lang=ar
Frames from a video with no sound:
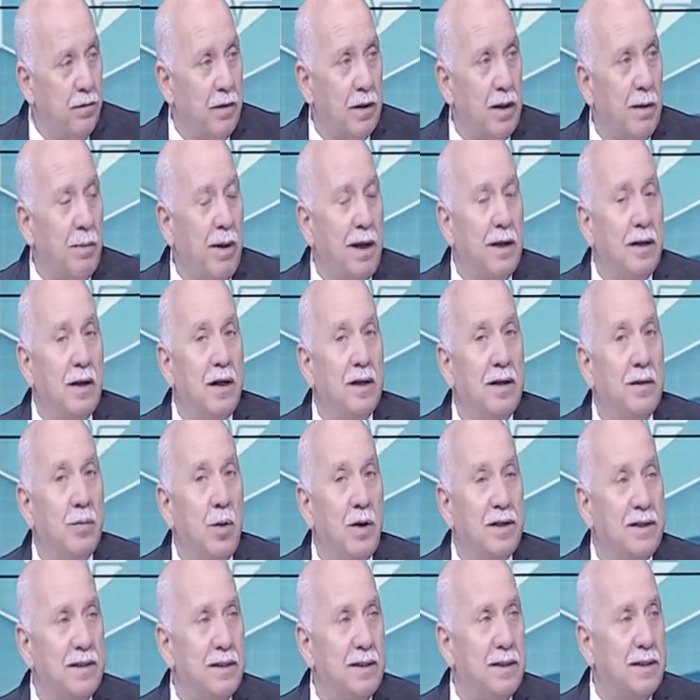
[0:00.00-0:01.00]
فطبعا
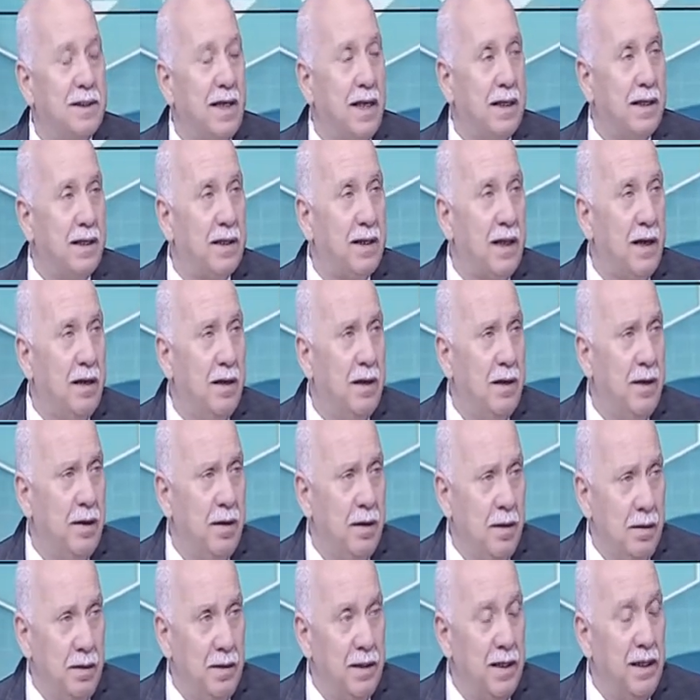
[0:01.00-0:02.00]
الوزن الزياده ده
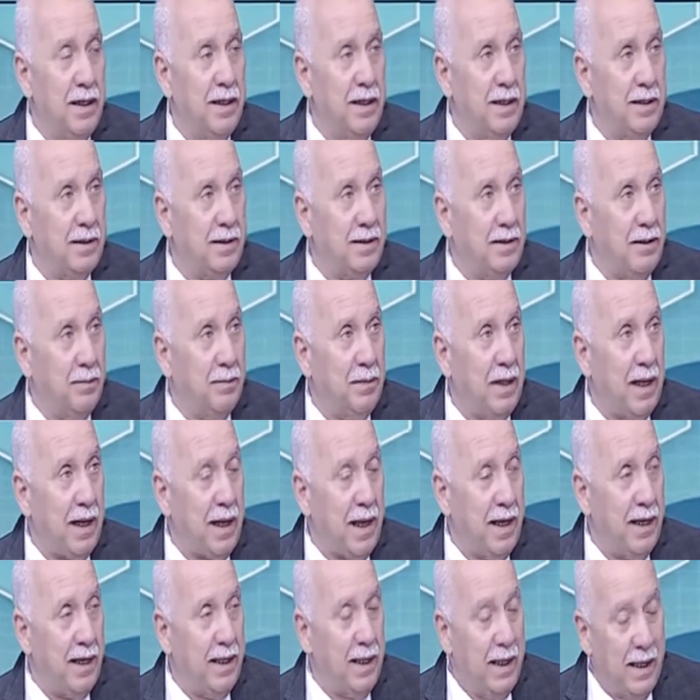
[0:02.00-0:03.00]
دي السمنه
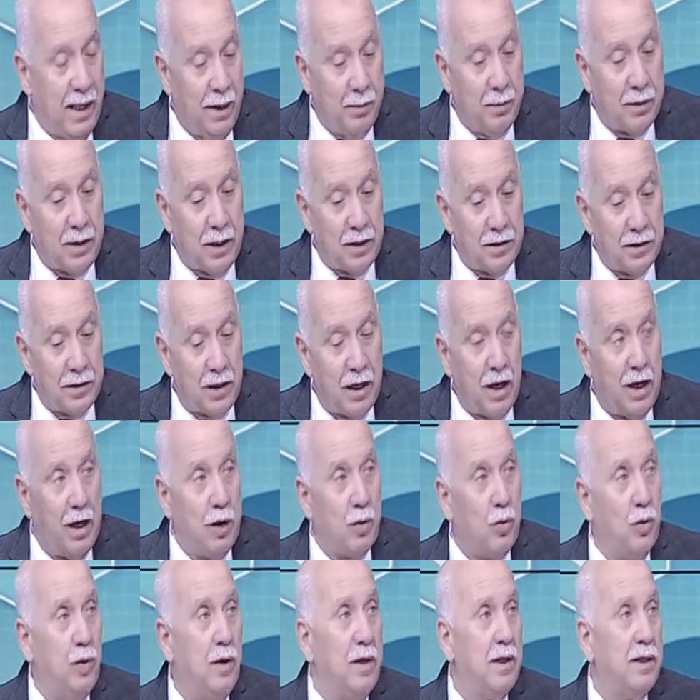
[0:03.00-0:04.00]
الخارجيه بتاثر
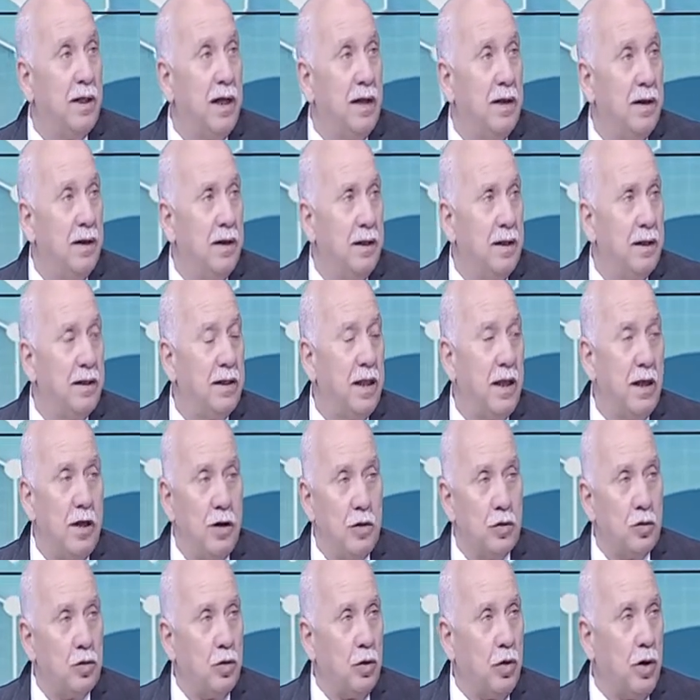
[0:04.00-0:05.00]
على كل ده ده
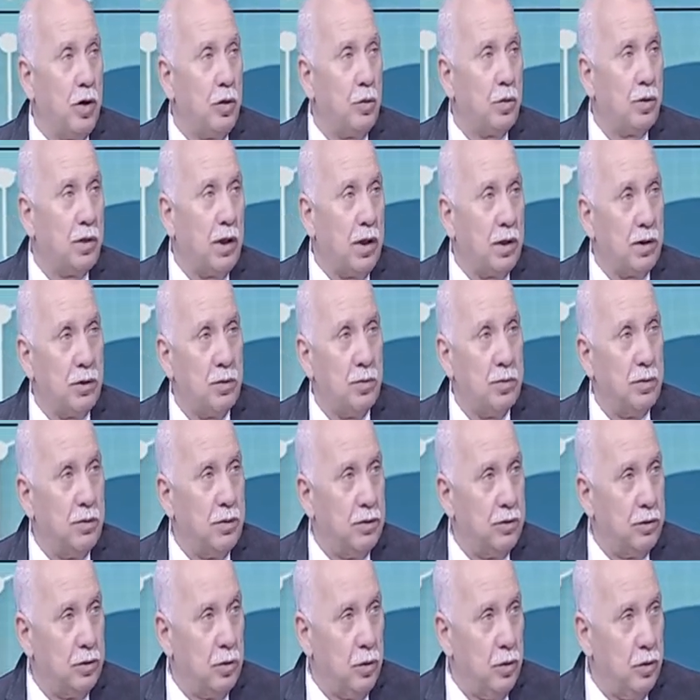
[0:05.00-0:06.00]
غير السكر والضغط
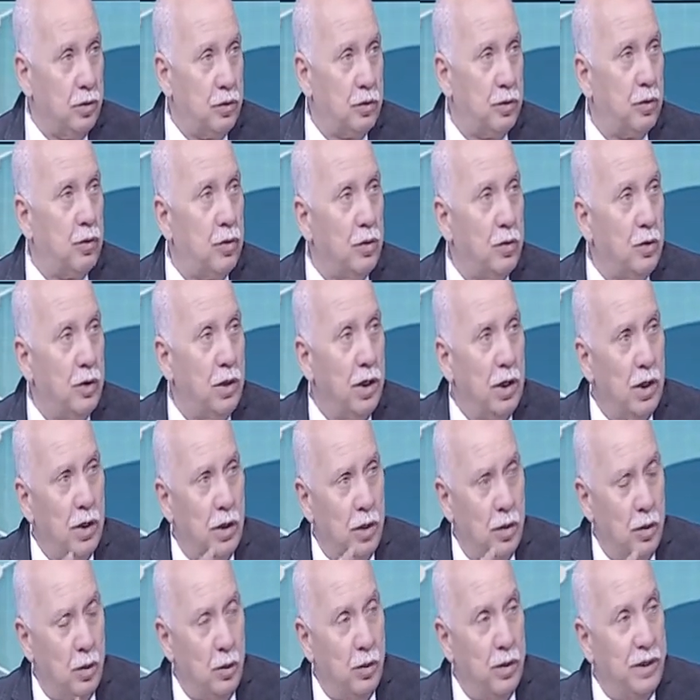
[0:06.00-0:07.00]
والكوليسترول
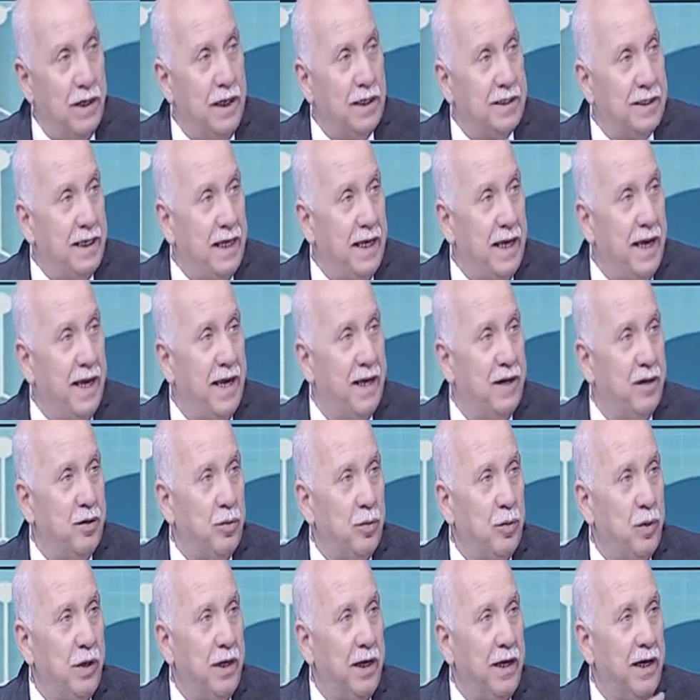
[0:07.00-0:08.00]

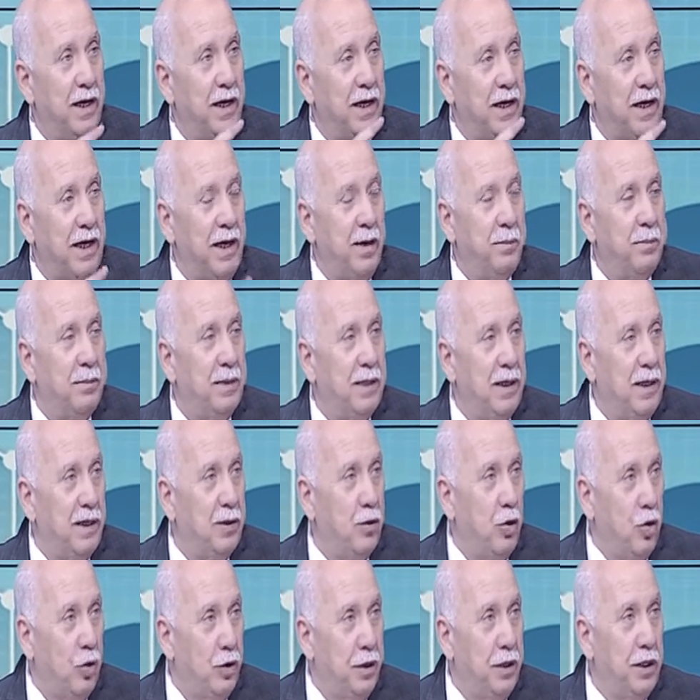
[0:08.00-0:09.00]
والنسيان والكبد
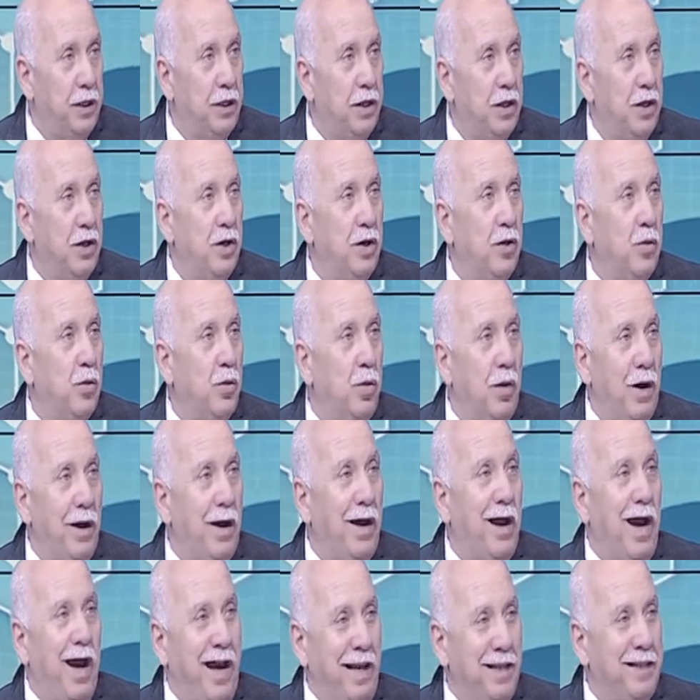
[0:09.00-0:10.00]
الدهني
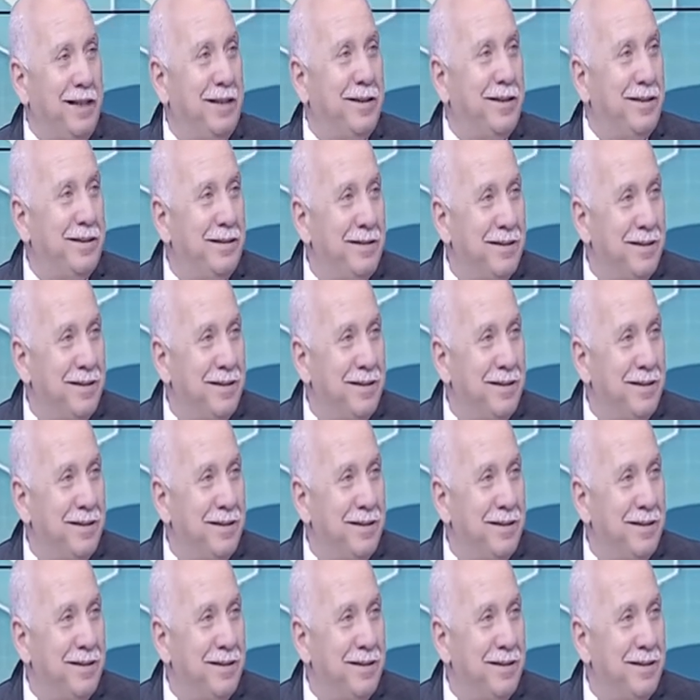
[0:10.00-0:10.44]
عد